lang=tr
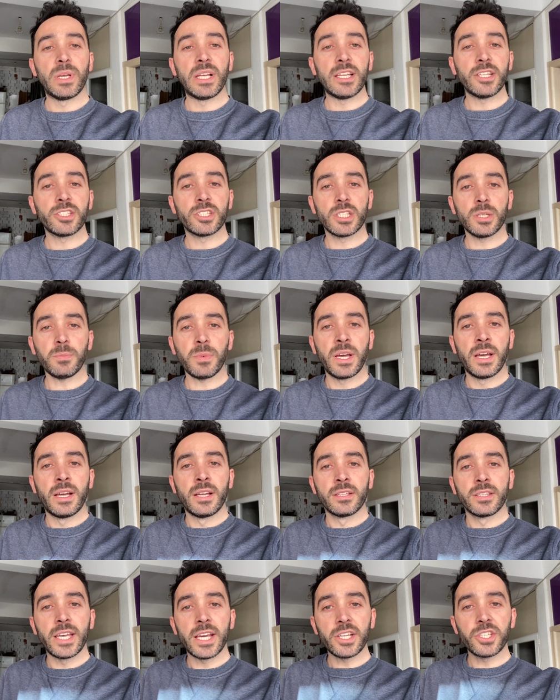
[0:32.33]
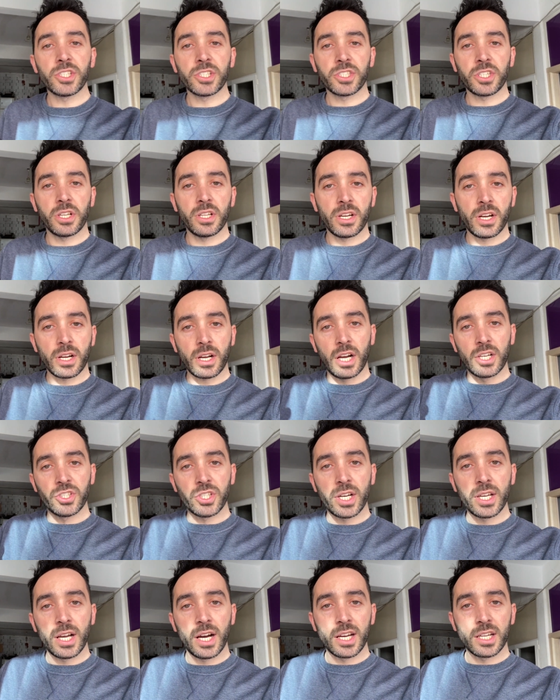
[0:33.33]
birleştirip tek çıkış alarak
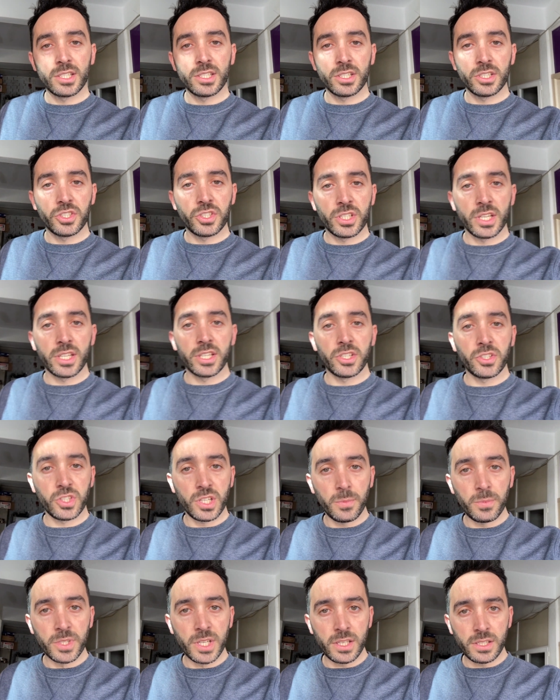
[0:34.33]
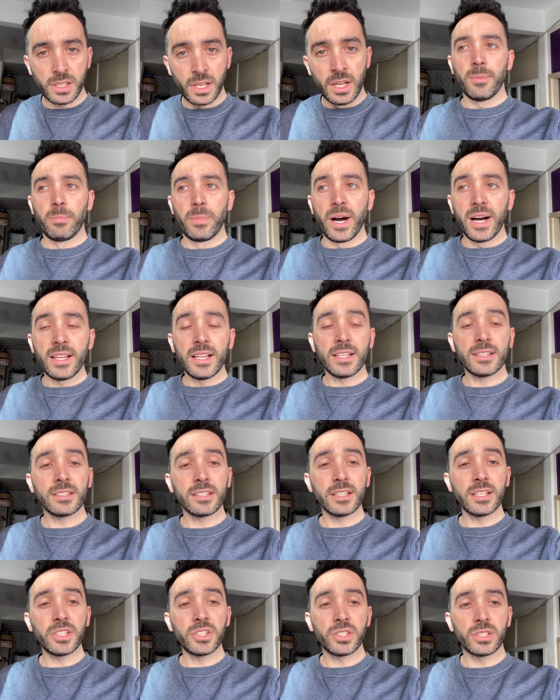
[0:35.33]
aşağıya aracın içine giriş yapacağız.
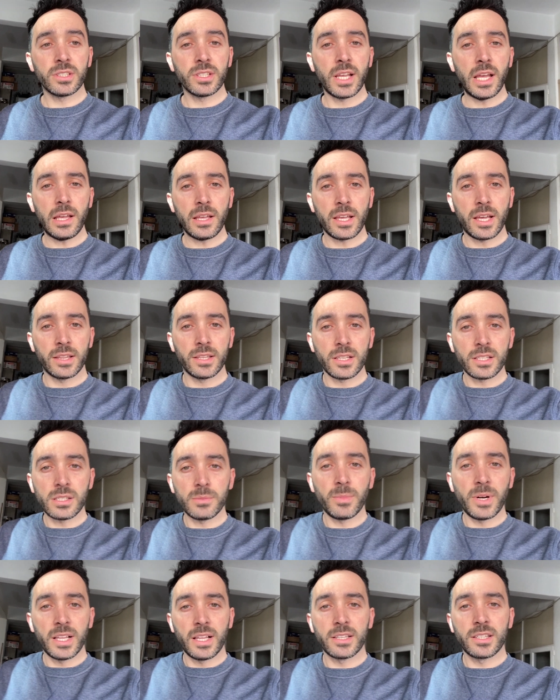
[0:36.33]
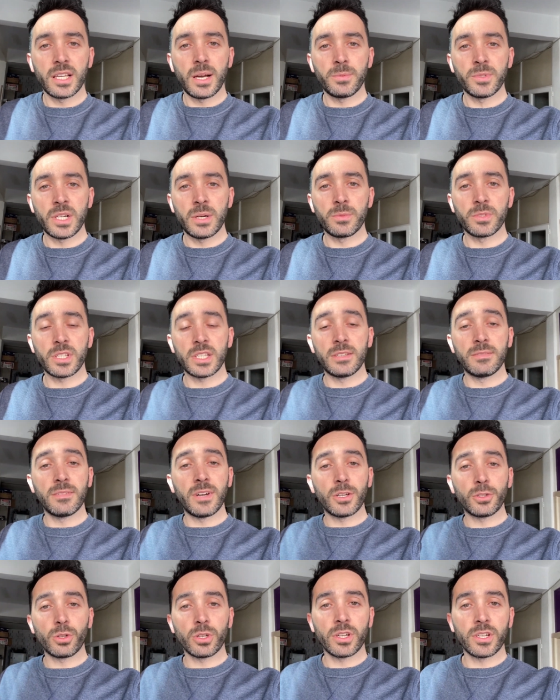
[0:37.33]
Bağlantılar için de yani nasıl bağlantı yapacağımız,
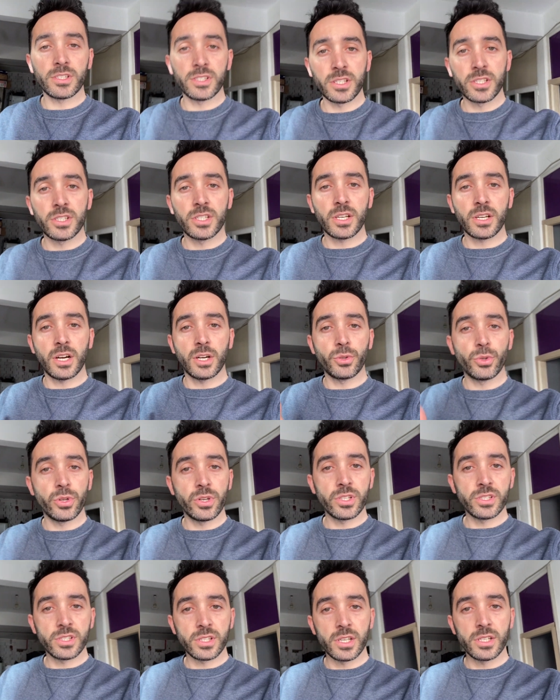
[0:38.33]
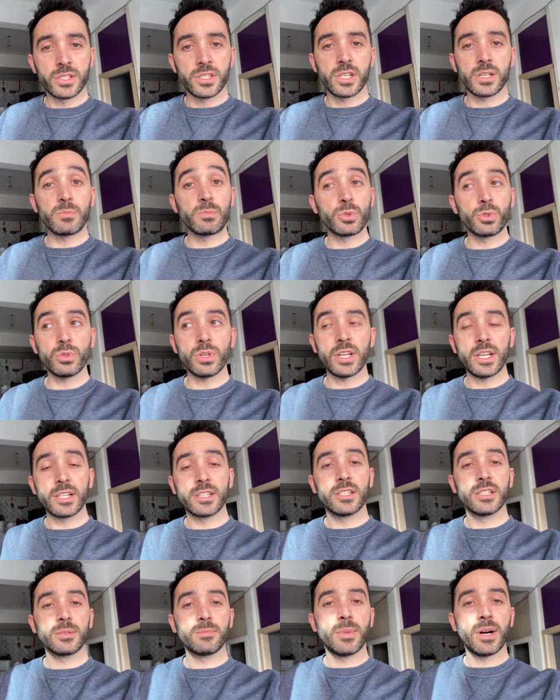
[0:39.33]
invertöre nasıl gidecek, aküye nasıl geçecek, bütün
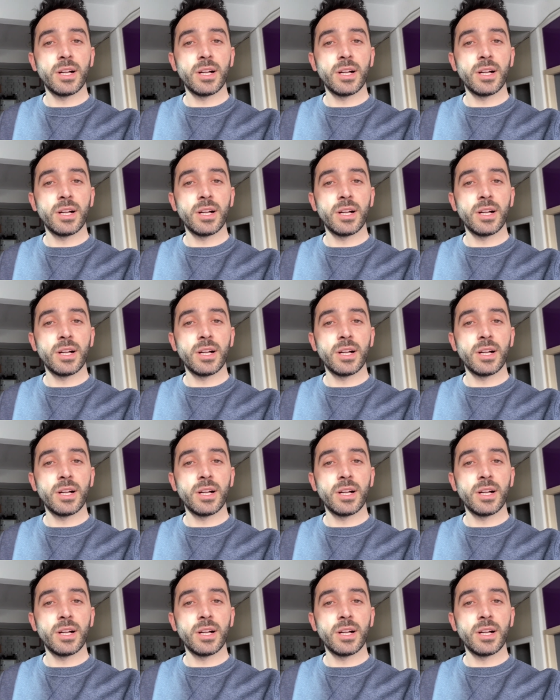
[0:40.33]
elektrik